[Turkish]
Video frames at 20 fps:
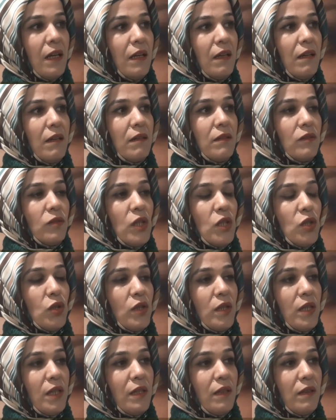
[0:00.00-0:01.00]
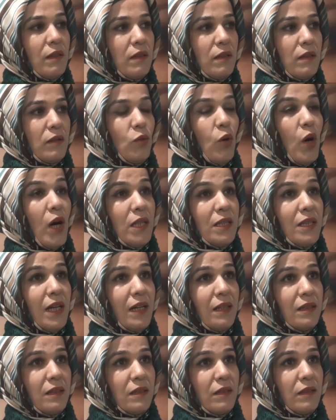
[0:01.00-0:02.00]
E, çeşitli e, doğal
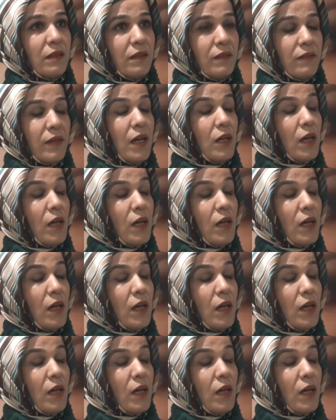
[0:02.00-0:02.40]
yağları,